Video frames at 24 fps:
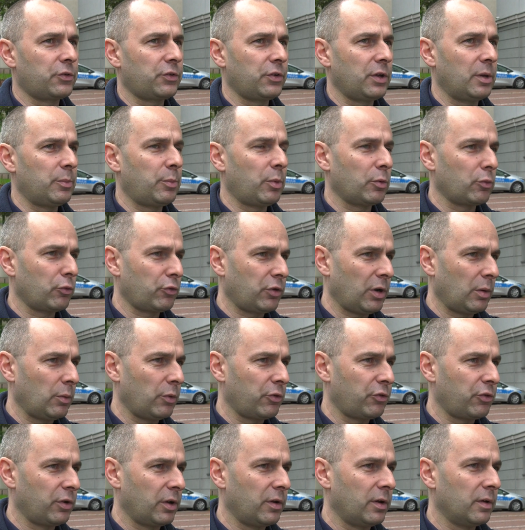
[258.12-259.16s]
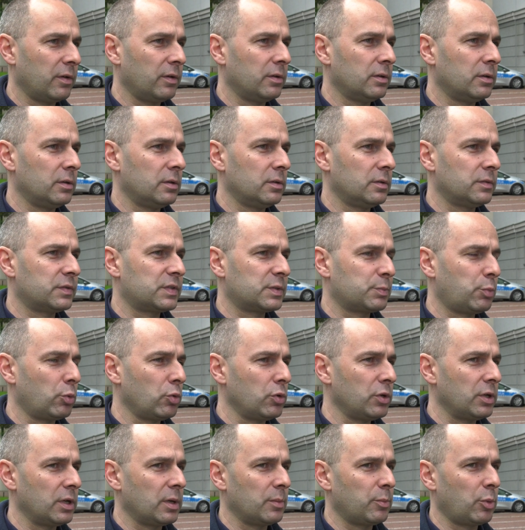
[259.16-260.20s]
że poruszały się e,
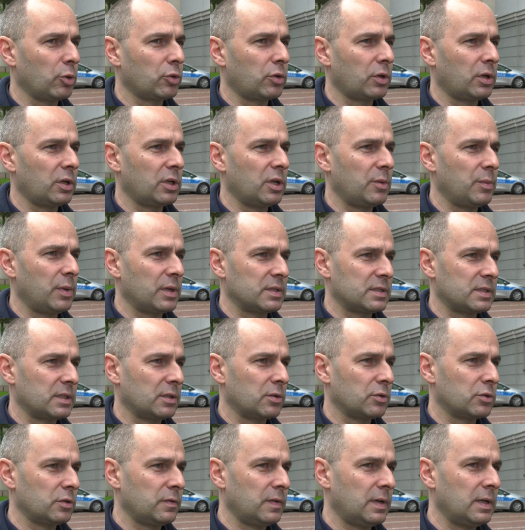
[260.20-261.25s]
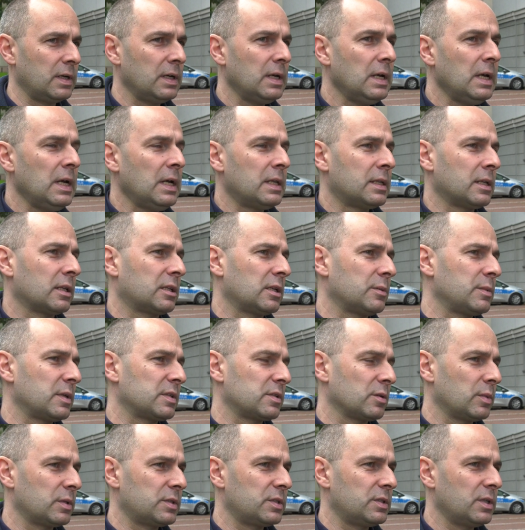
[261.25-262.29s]
wspólnie po terenie miasta Chorzowa,
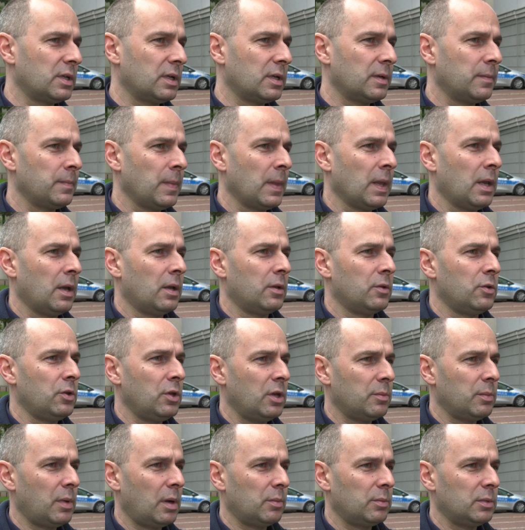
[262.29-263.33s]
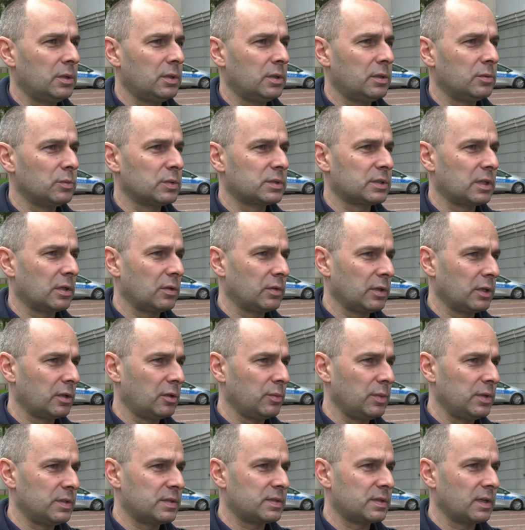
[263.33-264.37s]
natomiast obecnie nie mamy ustalonego
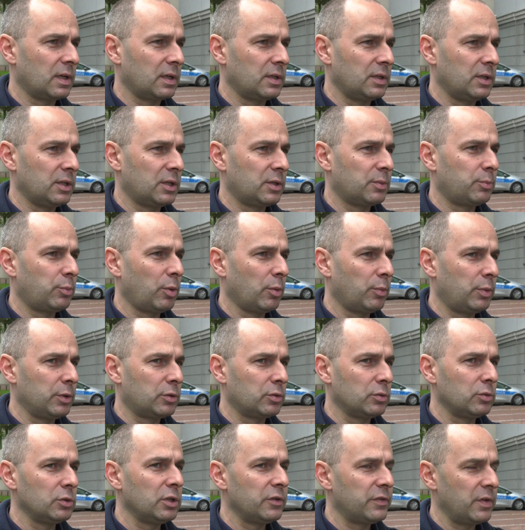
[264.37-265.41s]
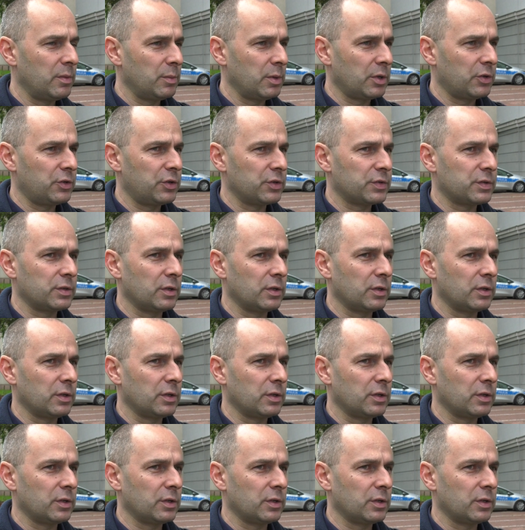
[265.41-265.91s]
miejsca ich pobytu, nie wiemy gdzie